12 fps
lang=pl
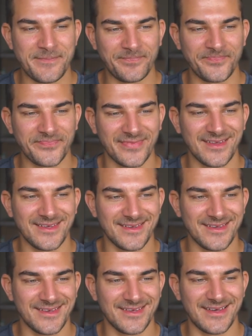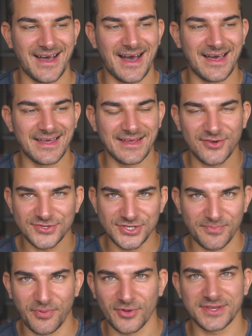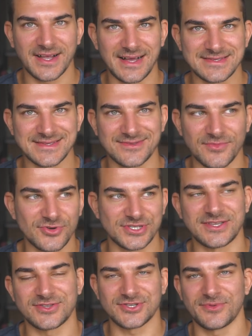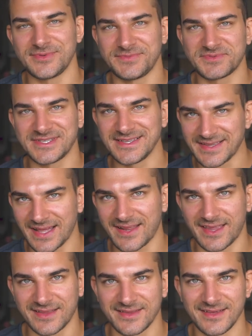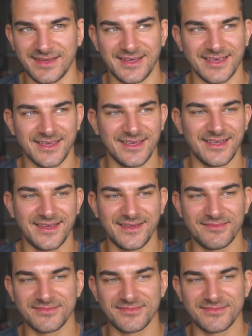mm, e, a jak chodzi o podcast, to można to zrobić przez internet i